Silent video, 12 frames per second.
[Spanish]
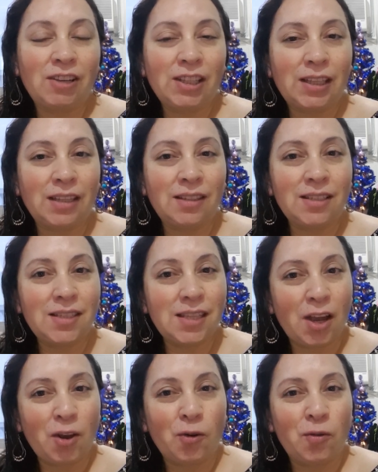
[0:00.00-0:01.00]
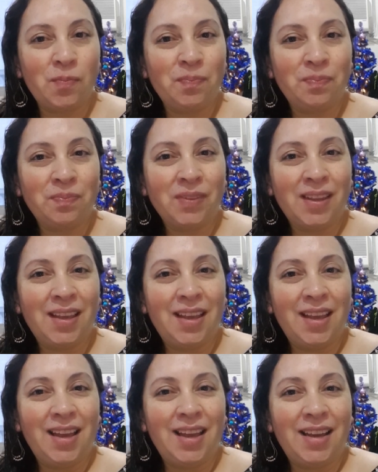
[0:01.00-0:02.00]
bastante ciego.
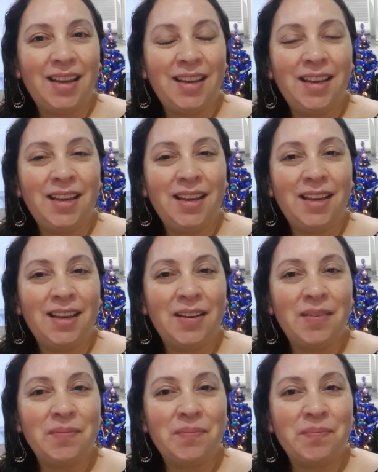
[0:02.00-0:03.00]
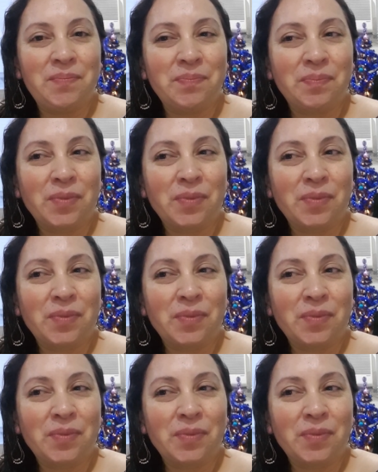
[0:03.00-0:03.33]
Eh,